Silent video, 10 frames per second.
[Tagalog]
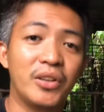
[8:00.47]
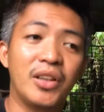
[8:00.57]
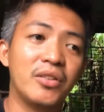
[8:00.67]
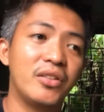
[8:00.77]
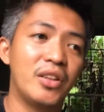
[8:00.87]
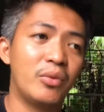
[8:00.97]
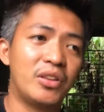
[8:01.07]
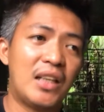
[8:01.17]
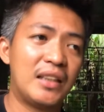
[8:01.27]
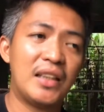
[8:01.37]
Ganun din, wag
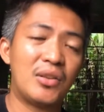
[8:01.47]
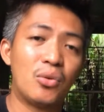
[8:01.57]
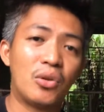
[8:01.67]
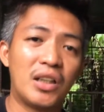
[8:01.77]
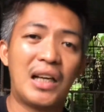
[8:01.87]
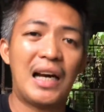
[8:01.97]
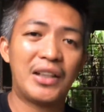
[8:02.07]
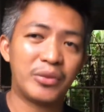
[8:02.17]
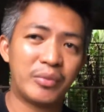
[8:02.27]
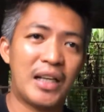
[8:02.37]
nating ituring
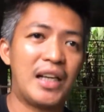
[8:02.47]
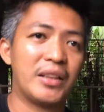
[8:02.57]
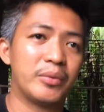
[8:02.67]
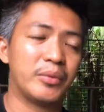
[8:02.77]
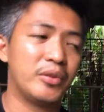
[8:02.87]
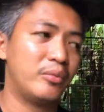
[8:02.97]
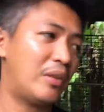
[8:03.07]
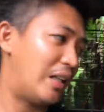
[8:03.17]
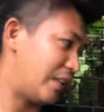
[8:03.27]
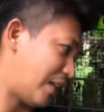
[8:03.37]
hayop na hayop yung
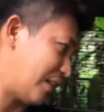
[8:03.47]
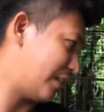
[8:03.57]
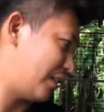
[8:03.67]
mga 'yan.